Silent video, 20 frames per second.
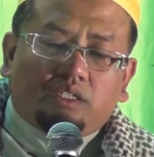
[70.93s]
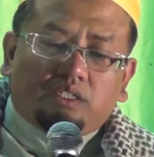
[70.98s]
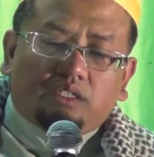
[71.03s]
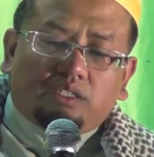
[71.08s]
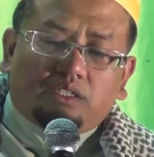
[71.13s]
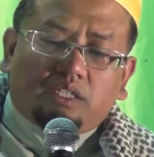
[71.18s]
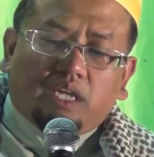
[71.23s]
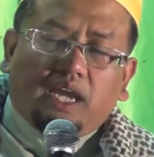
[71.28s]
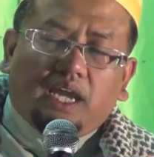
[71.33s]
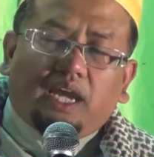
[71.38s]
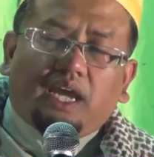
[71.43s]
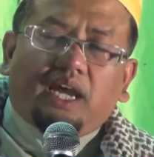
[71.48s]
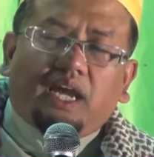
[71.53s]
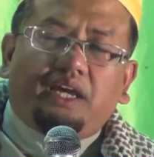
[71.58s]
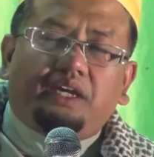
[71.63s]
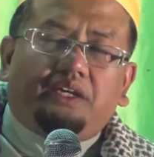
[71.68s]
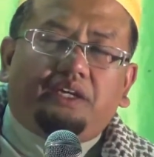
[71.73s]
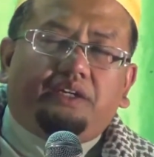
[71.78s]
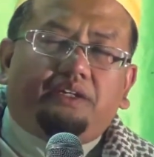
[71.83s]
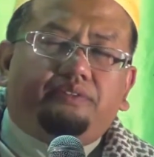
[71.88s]
แต่
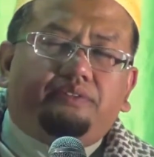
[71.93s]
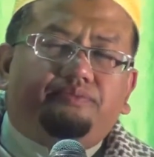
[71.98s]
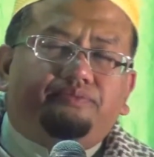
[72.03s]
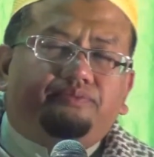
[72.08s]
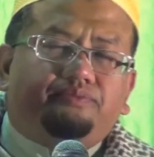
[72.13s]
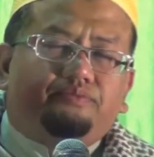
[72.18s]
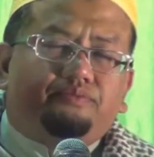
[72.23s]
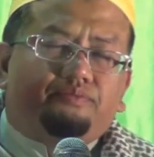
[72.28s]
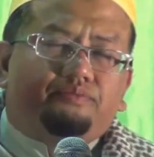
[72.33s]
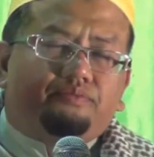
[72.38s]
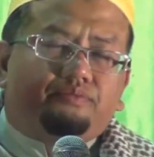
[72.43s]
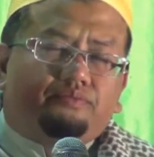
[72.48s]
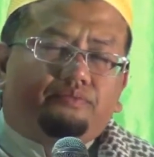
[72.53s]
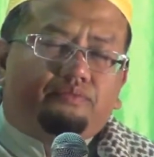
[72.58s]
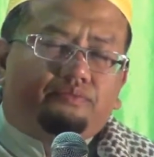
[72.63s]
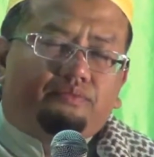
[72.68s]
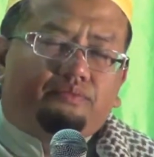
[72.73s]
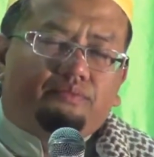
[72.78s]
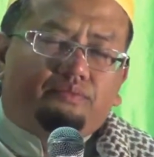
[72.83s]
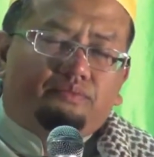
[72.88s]
ให้
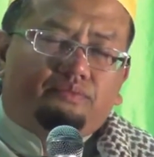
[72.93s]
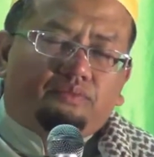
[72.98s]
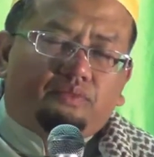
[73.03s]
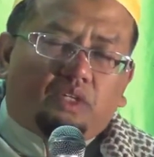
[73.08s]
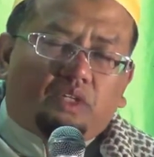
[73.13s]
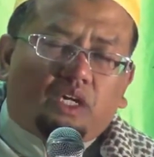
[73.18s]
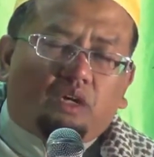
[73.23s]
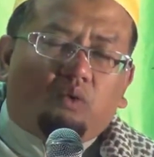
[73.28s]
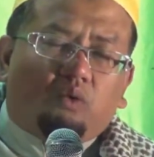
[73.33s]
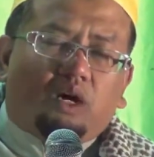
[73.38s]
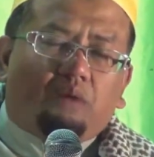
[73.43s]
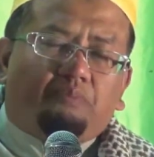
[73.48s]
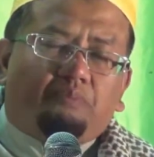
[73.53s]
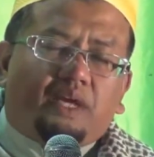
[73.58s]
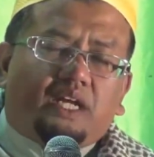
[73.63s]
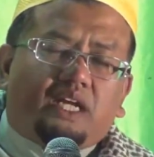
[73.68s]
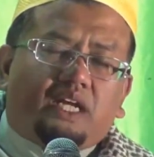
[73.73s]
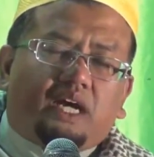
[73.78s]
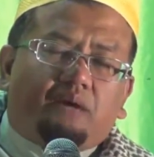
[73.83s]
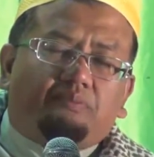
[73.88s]
ถือว่า
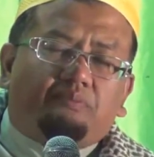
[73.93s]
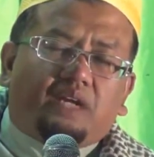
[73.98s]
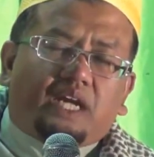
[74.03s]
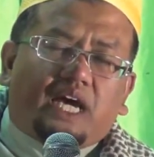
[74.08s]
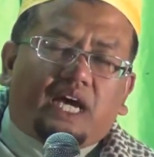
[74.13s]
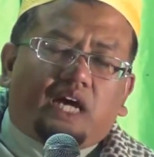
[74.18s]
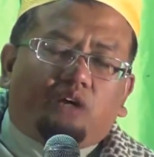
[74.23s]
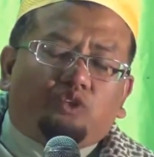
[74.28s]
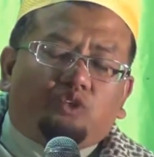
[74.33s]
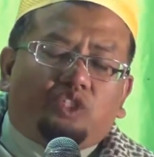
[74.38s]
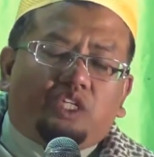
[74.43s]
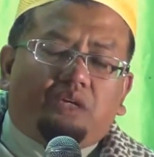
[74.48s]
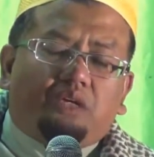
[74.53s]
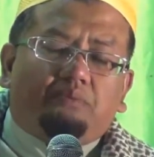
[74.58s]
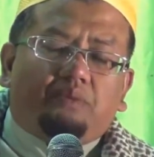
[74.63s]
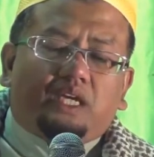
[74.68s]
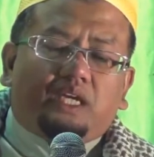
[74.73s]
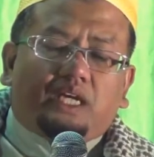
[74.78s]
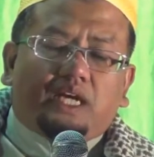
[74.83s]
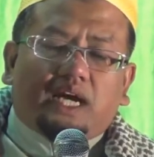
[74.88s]
เป็นคำกล่าวที่
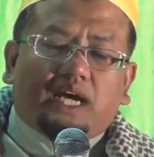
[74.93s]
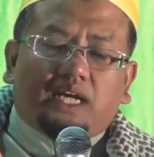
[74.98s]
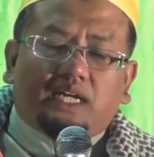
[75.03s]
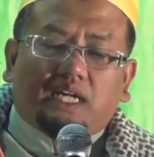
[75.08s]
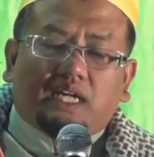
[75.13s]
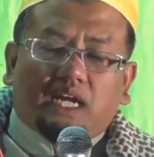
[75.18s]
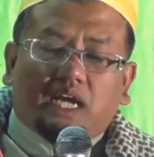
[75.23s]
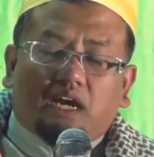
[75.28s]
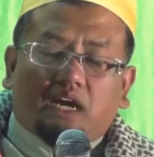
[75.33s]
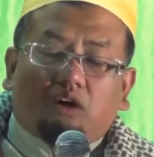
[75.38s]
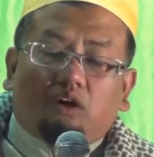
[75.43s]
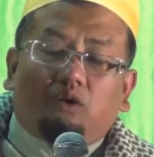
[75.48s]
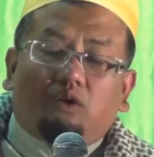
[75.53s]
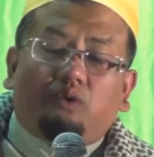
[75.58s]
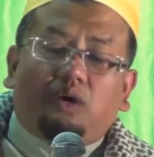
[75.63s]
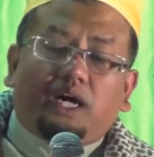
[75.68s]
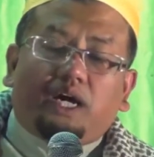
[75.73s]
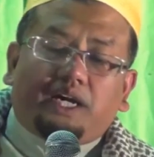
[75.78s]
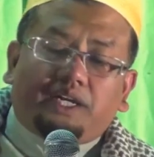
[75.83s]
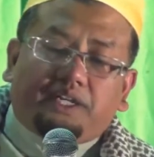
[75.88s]
มีการกล่าวเอาไว้